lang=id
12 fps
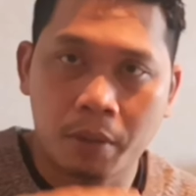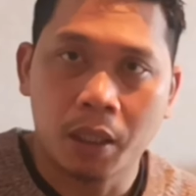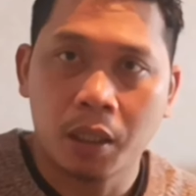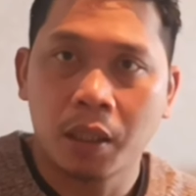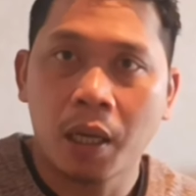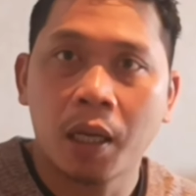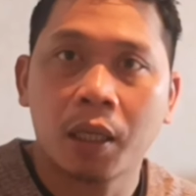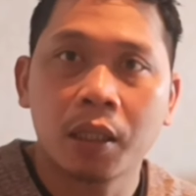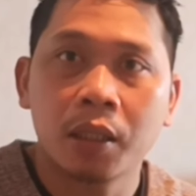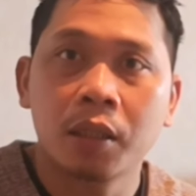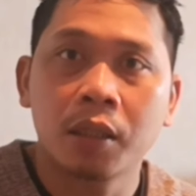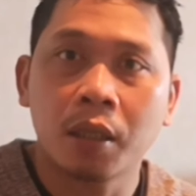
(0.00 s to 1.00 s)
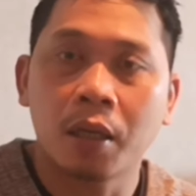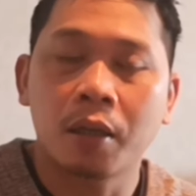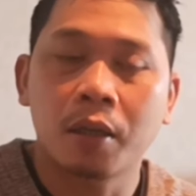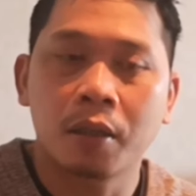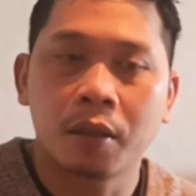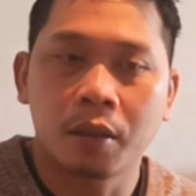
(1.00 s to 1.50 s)
makin naik ininya
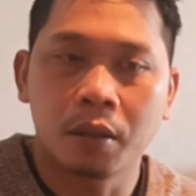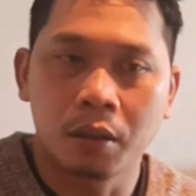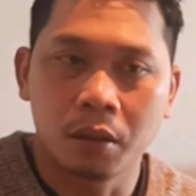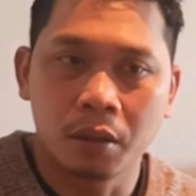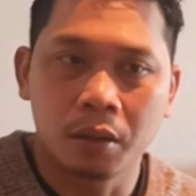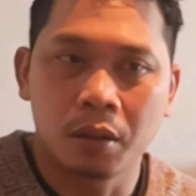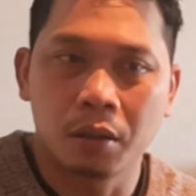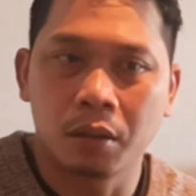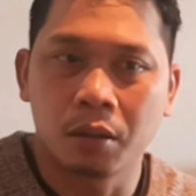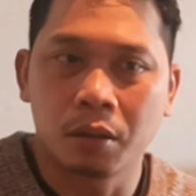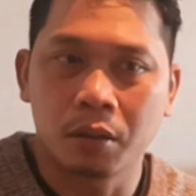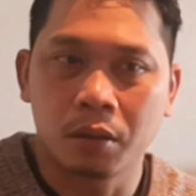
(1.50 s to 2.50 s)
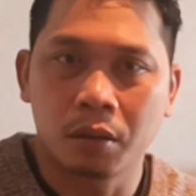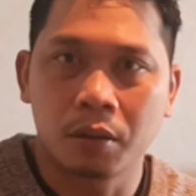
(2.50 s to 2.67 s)
uh,